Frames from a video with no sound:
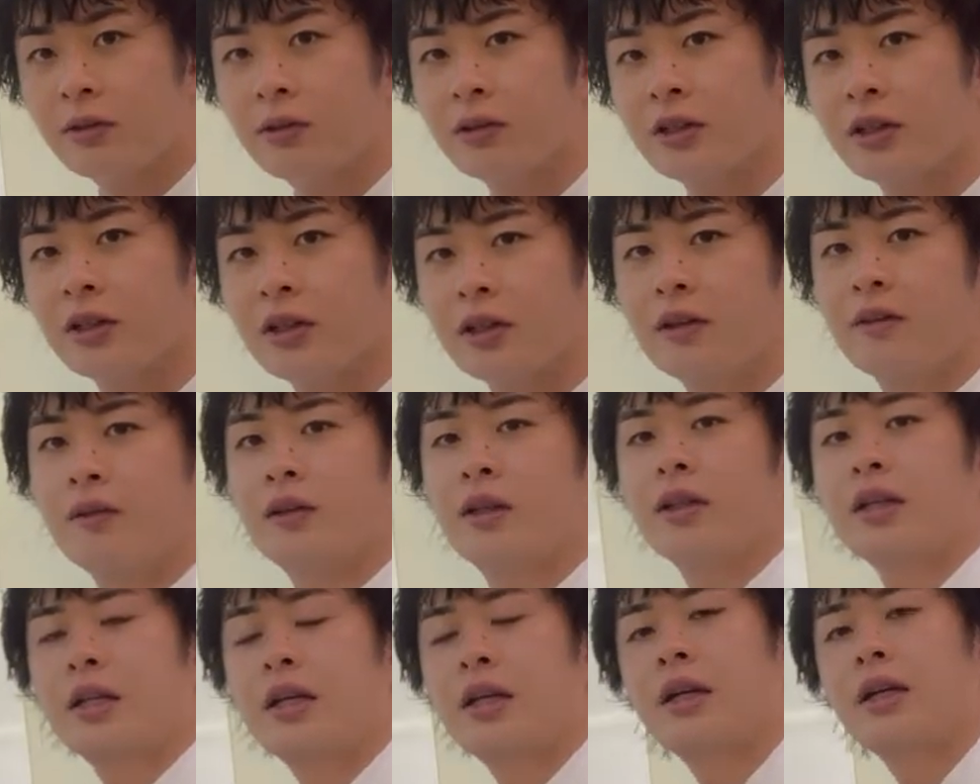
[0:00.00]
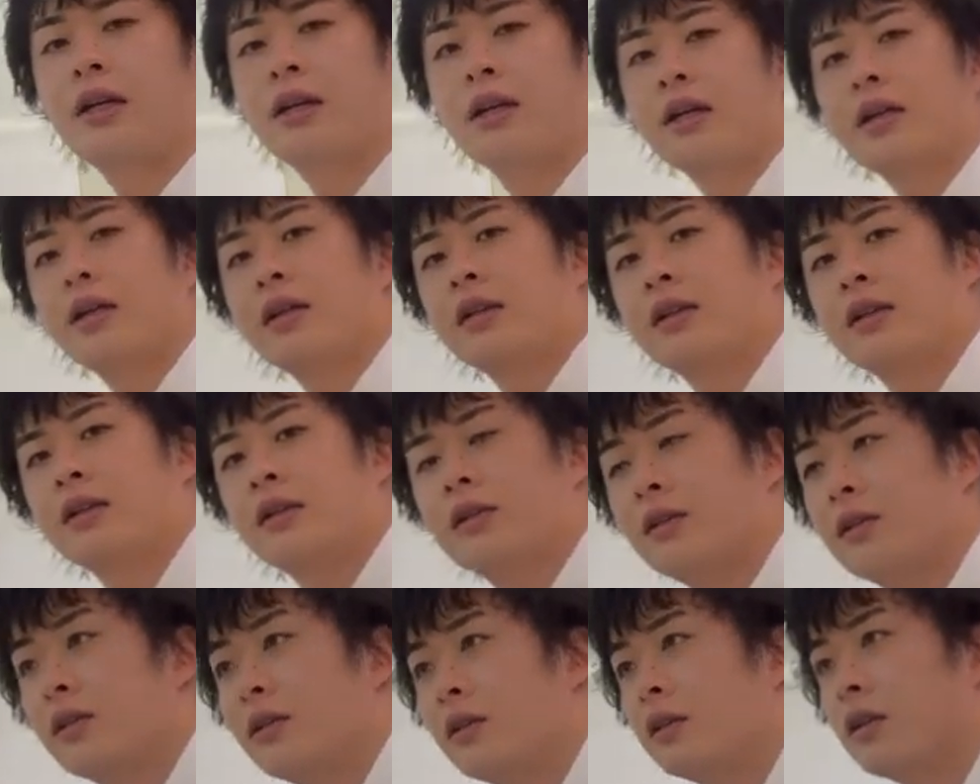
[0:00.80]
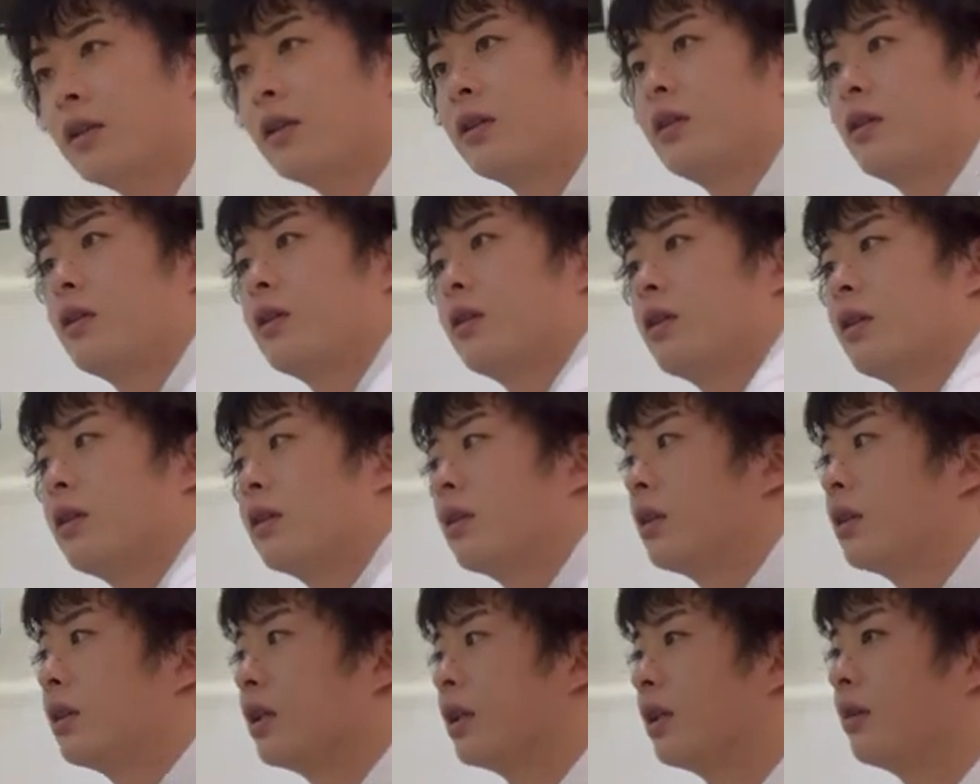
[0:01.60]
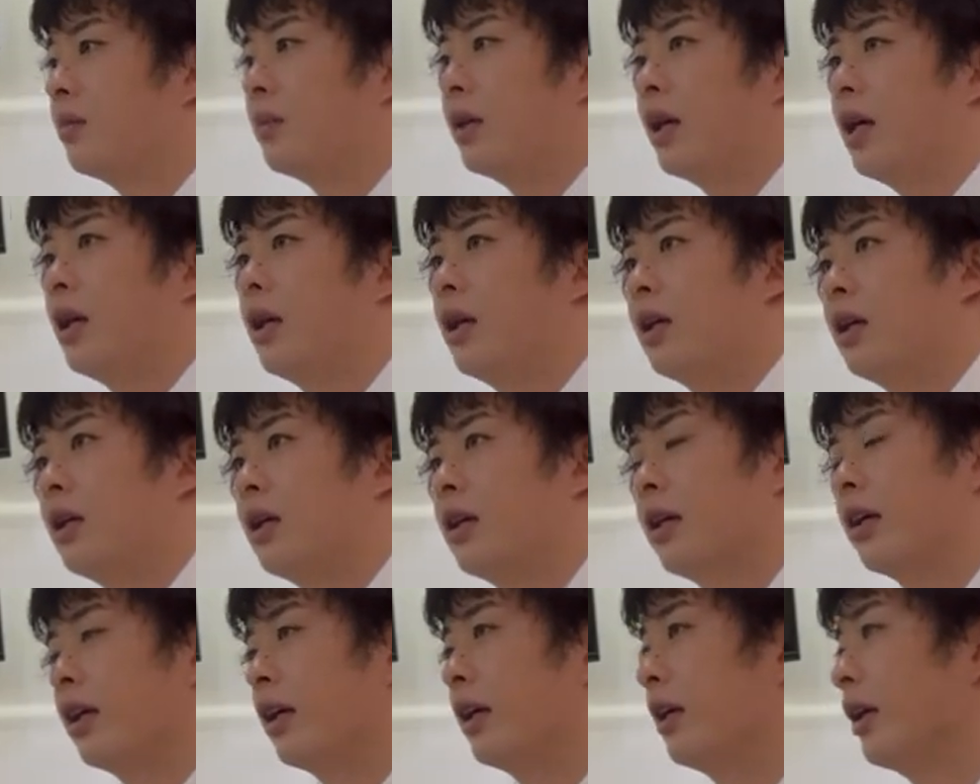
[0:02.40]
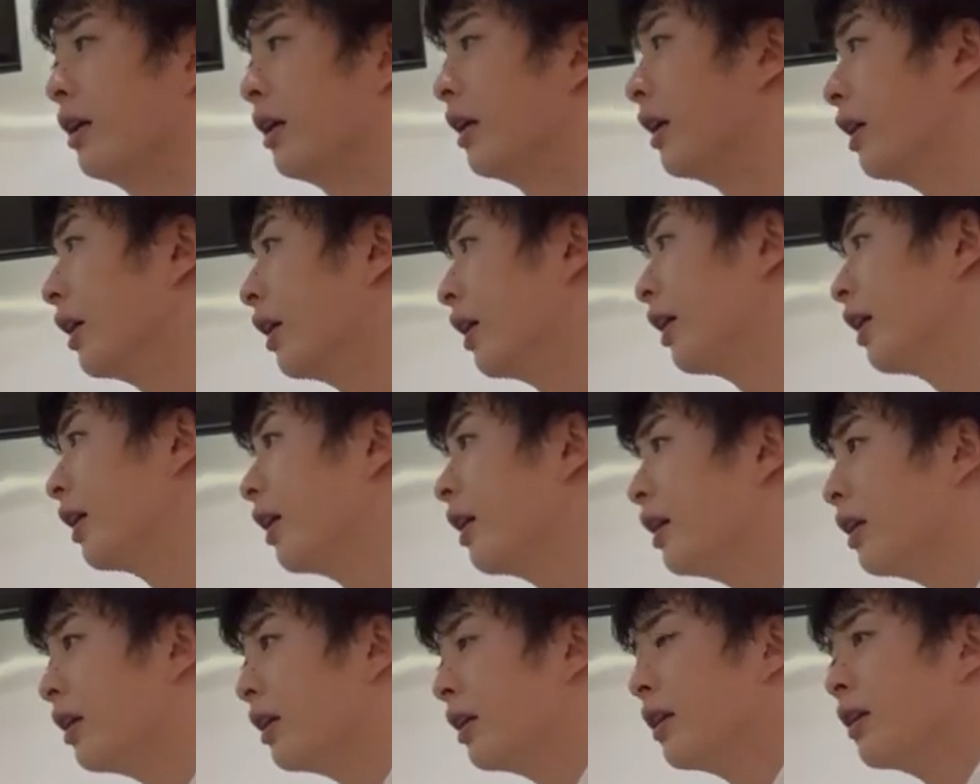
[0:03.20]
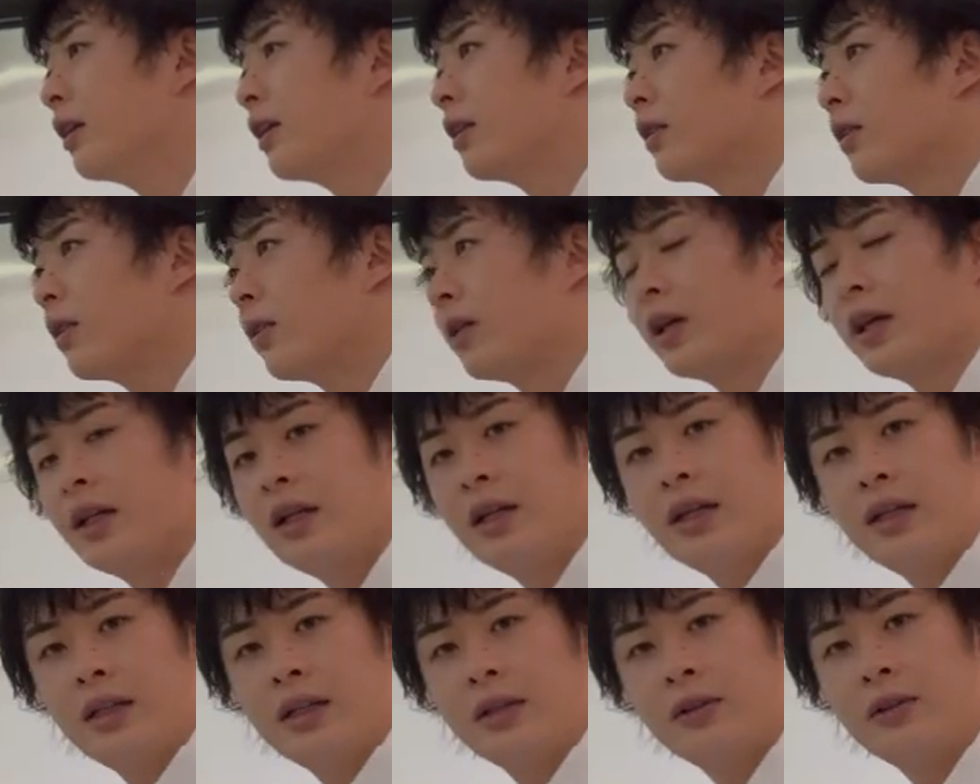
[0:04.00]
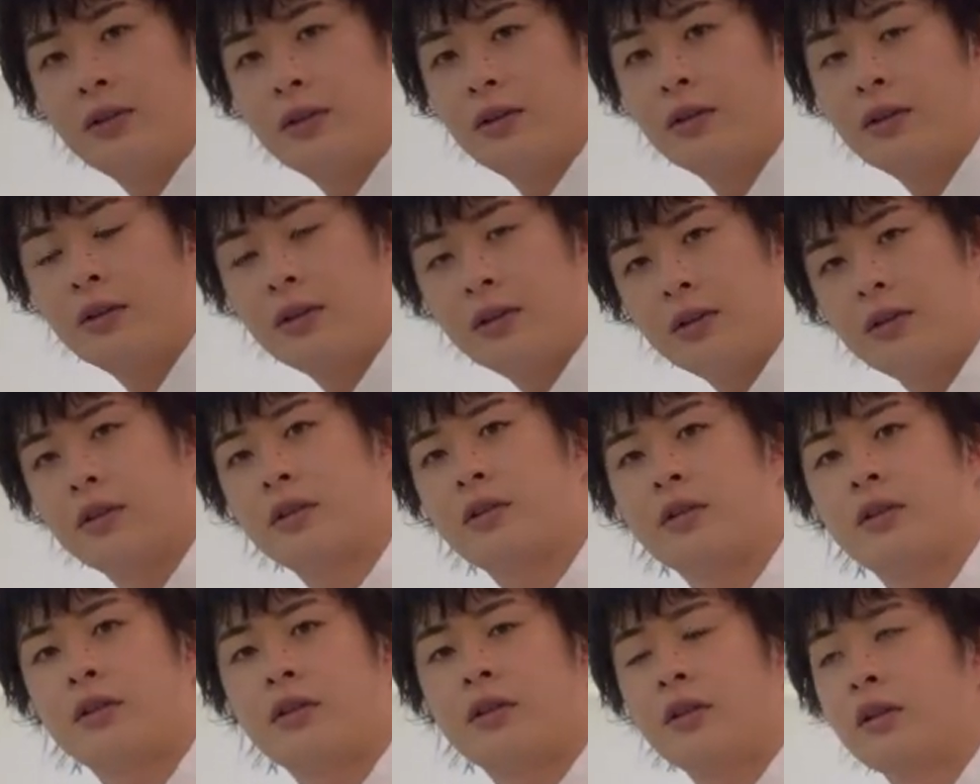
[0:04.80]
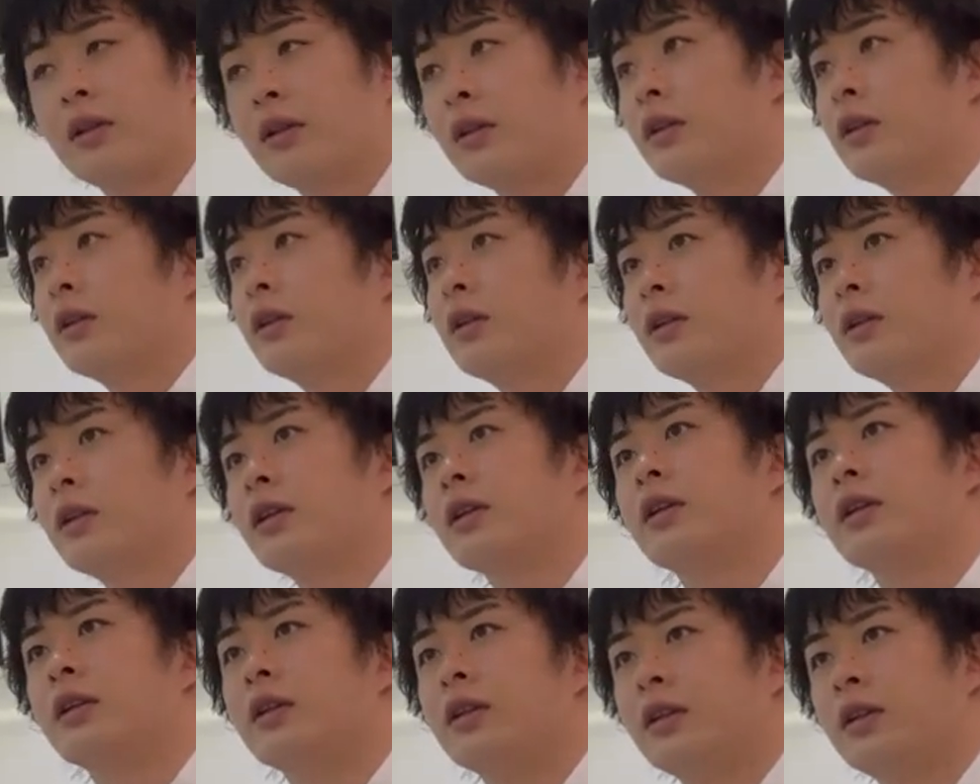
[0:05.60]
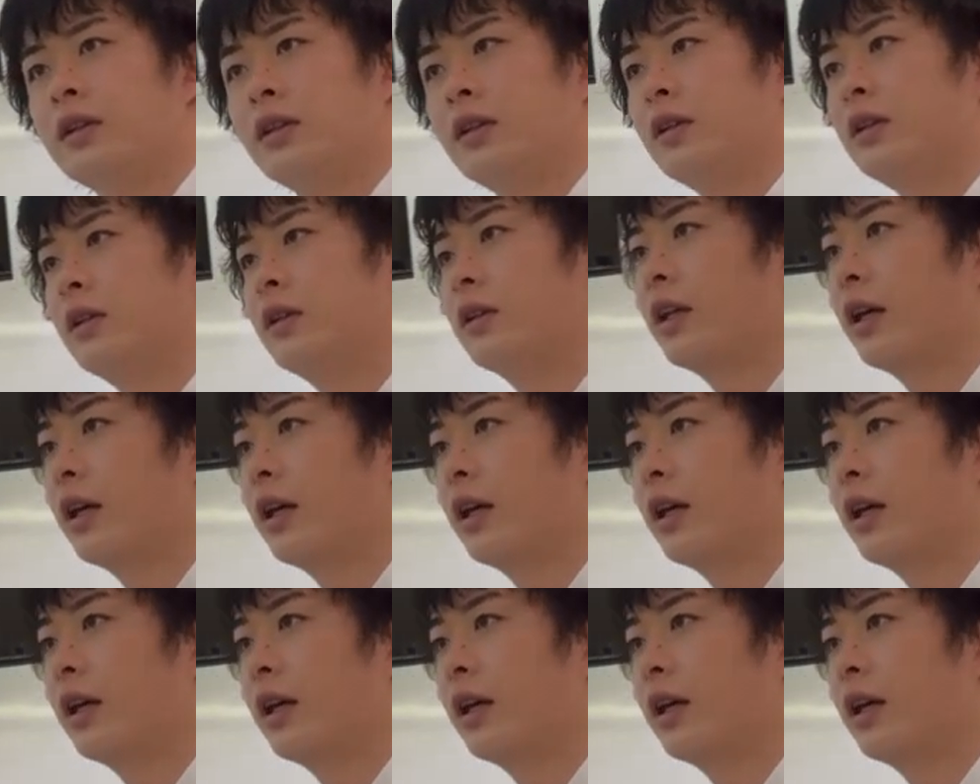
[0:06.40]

お部屋はねあの今、えー、えートレーラーのあー